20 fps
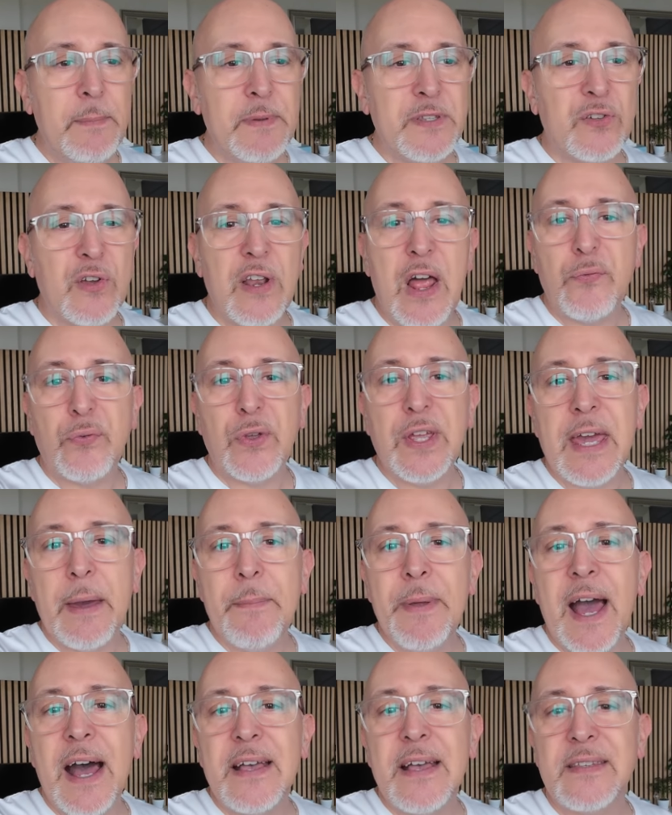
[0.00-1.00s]
parce que la free
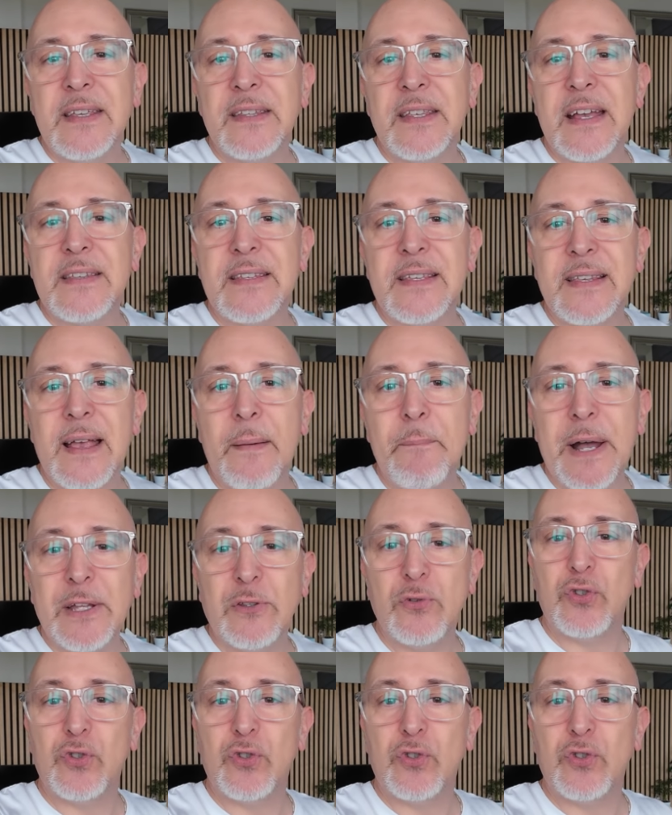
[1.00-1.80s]
camera c'était assez sympa,